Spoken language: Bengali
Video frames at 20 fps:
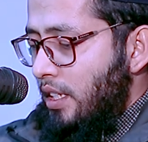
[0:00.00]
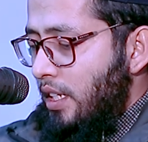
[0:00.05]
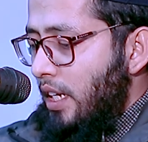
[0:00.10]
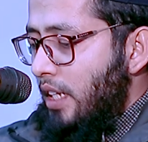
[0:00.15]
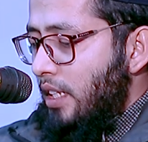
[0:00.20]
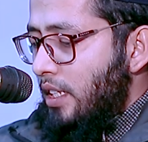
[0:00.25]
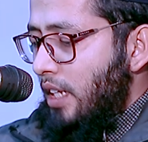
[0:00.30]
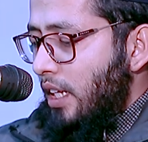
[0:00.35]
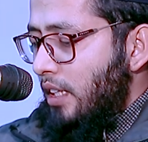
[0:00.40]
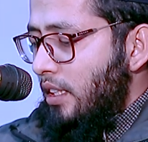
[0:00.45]

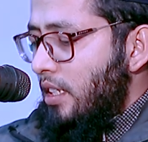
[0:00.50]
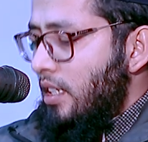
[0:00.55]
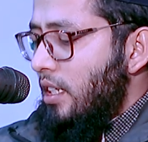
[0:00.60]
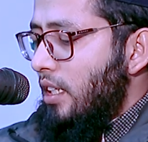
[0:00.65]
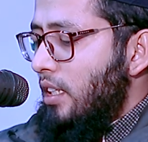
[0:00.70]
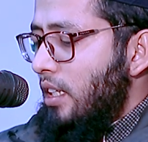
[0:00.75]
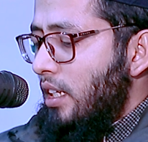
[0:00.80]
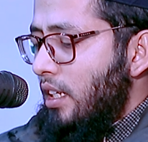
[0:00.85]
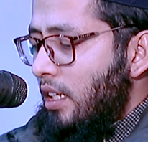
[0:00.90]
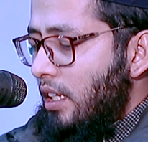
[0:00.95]
সেই সাথে
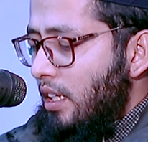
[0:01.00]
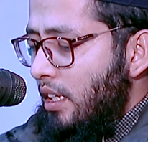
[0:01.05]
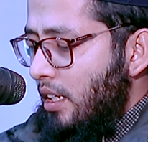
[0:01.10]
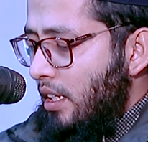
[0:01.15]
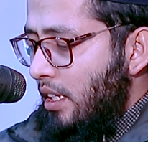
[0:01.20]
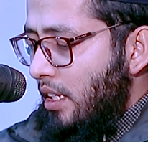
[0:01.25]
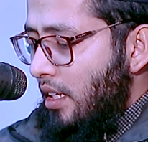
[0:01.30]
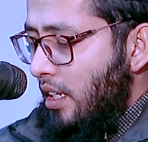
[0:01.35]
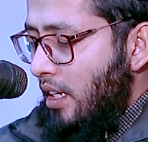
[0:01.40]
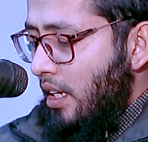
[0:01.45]
সাথে
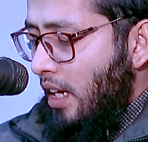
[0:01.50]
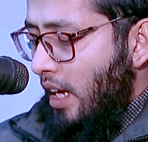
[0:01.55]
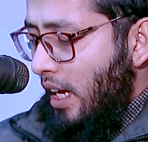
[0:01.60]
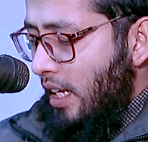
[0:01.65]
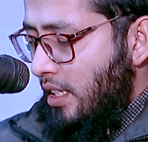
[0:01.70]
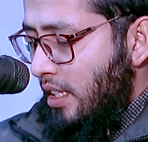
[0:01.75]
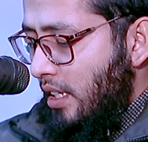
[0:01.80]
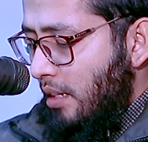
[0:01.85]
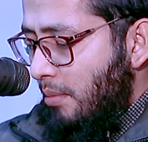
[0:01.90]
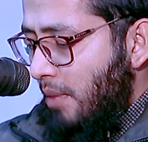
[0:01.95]

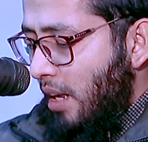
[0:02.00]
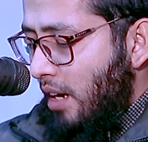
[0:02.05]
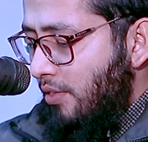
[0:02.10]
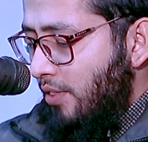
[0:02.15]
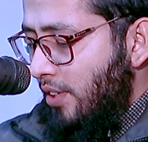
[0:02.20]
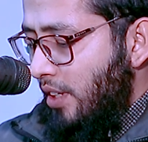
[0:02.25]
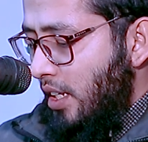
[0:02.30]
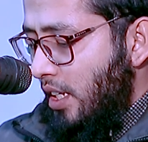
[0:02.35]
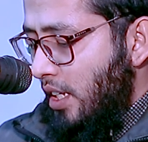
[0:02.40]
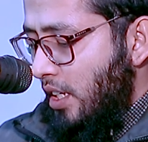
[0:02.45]
আজকের
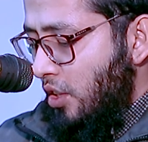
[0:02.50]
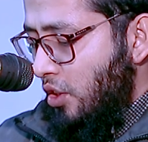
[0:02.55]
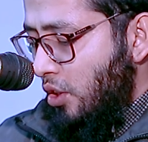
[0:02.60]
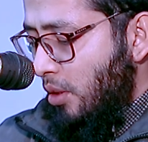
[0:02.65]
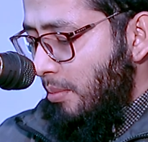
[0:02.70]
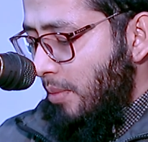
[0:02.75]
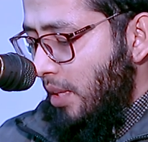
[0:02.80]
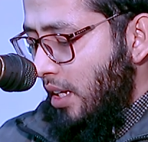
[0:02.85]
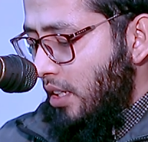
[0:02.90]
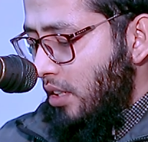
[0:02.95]
মাহফিলের
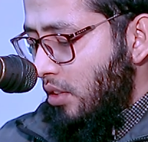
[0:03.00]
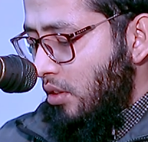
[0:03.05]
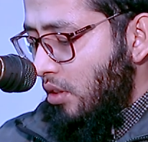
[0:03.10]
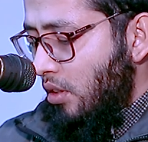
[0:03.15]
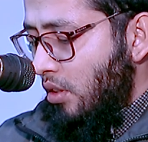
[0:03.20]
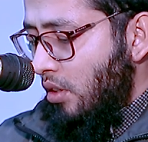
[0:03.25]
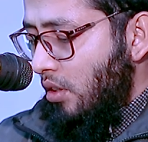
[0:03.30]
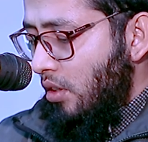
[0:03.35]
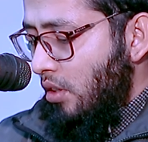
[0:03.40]
সম্মানিত